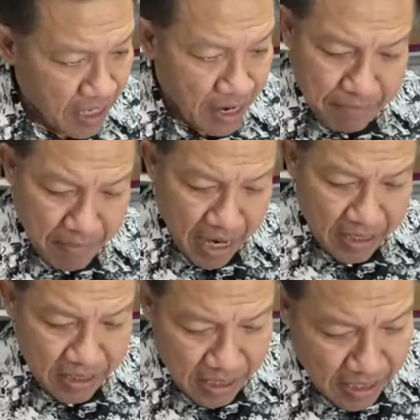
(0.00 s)
นะครับมาก
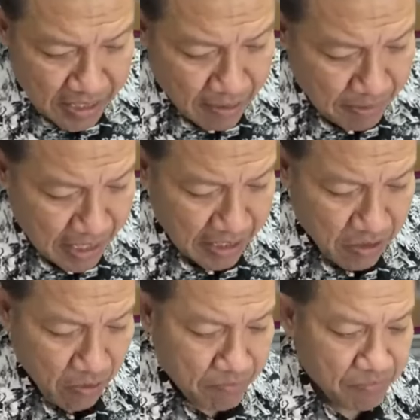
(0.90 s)
ขึ้นเรื่อยๆครับคะแนนนิ
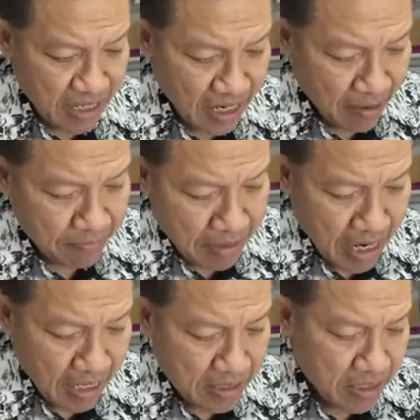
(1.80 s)
ยมนะครับมา
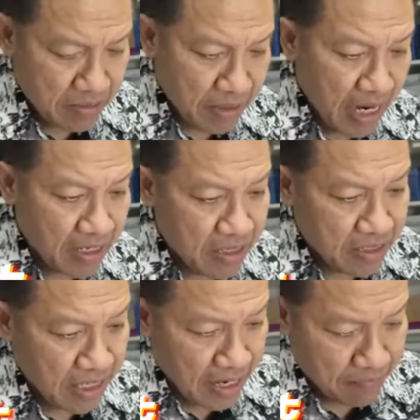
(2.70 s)
กขึ้น
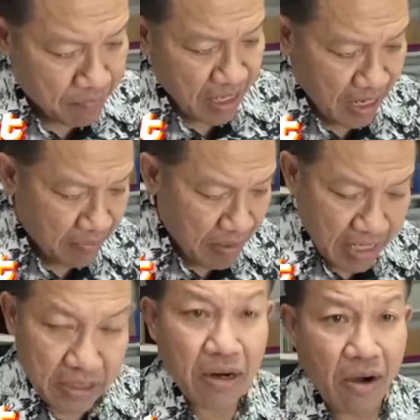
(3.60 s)
นะครับนะมาก
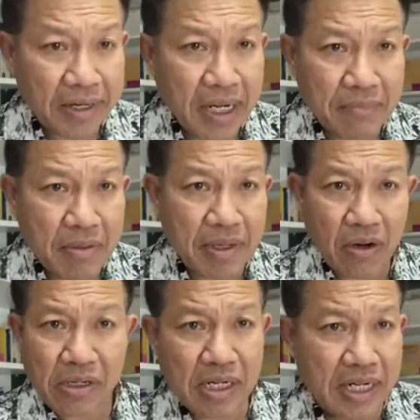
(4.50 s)
ตลอดนะไม่มีล
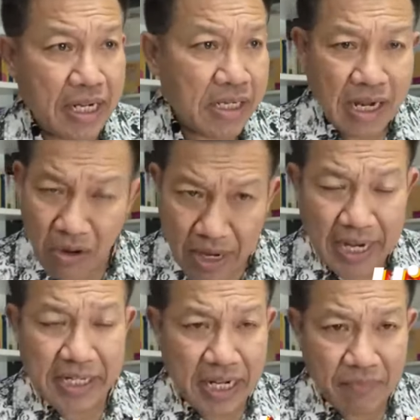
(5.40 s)
ดเลยนะก้าวไกล
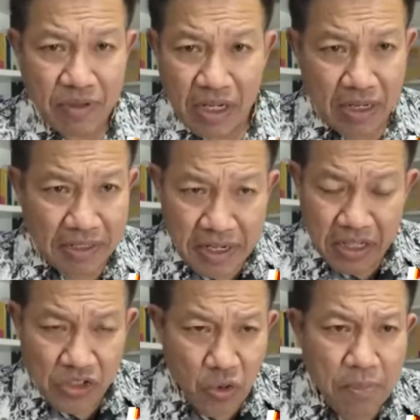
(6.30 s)
เนี่ยแล้วยิ่ง
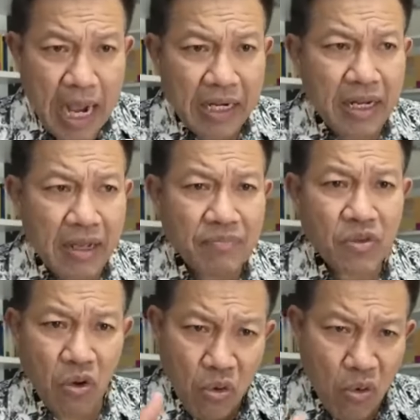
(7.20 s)
ถ้ายุบพรรคนะ
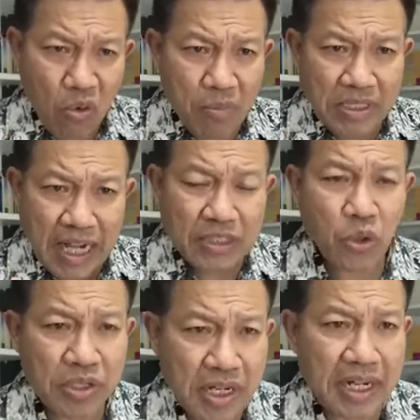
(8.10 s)
โอ้โหประชาช
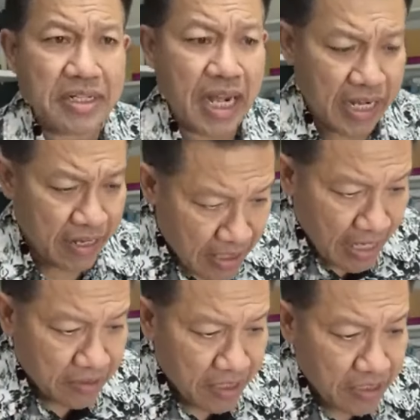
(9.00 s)
นยิ่งเห็นใจจา
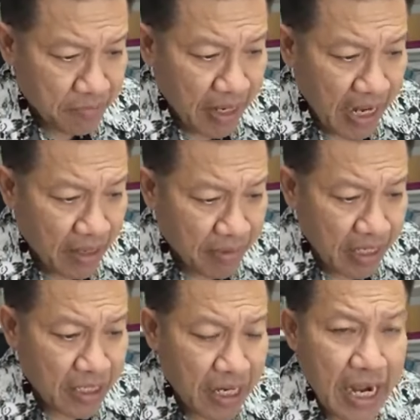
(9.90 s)
ก45แม่ง
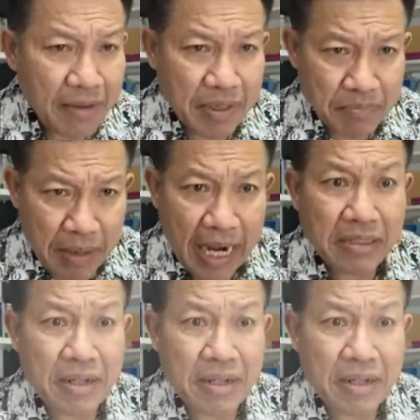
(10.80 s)
จะกลายเป็น80